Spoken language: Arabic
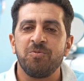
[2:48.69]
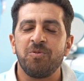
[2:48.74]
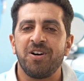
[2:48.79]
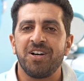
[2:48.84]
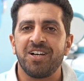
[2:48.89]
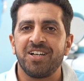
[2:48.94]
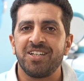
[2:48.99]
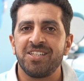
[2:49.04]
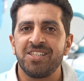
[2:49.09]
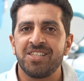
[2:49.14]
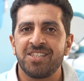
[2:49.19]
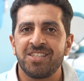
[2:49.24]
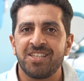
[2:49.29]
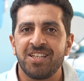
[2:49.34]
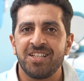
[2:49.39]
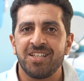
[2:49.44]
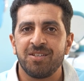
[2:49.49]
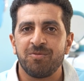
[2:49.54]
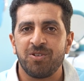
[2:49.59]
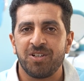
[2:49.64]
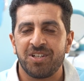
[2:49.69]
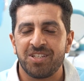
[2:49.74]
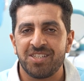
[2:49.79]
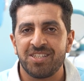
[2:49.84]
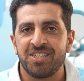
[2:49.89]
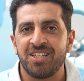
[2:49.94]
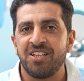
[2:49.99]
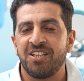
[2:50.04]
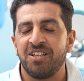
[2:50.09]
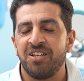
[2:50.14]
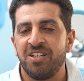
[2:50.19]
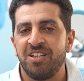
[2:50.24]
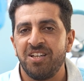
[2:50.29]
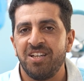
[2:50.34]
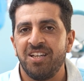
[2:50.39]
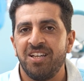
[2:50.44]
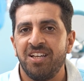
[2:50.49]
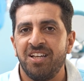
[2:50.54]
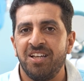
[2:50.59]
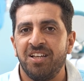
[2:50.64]
وخاصه
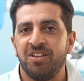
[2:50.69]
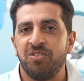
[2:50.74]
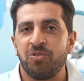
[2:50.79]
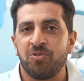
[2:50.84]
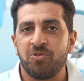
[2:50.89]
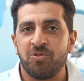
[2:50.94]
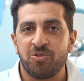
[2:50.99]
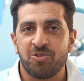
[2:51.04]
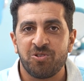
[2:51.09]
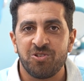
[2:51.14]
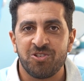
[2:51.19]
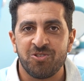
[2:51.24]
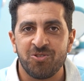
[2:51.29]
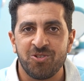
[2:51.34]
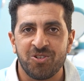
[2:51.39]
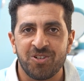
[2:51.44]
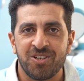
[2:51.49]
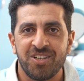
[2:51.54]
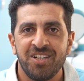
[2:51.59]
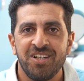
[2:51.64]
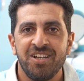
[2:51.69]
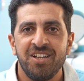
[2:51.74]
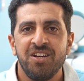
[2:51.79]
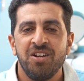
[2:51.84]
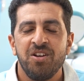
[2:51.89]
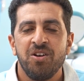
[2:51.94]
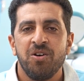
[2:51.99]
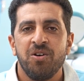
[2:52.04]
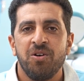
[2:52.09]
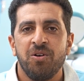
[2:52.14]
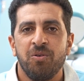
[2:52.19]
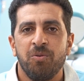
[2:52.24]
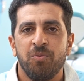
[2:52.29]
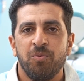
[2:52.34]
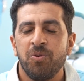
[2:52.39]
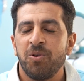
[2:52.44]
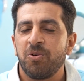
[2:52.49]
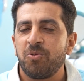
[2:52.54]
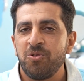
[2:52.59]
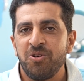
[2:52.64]
الدكتور كشور
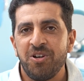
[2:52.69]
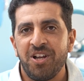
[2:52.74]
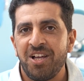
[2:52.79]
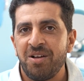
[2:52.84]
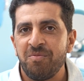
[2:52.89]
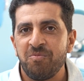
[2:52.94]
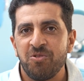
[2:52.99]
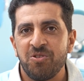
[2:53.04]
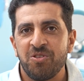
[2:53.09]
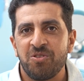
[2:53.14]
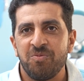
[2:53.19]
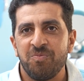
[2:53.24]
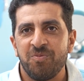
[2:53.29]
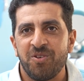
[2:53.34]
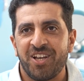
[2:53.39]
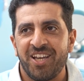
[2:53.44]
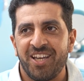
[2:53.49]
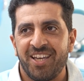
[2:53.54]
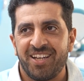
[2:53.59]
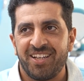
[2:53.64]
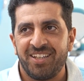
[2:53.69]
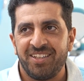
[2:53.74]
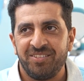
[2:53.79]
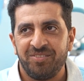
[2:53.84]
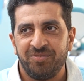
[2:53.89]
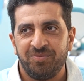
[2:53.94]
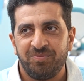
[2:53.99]
وكل عام وانتم بخير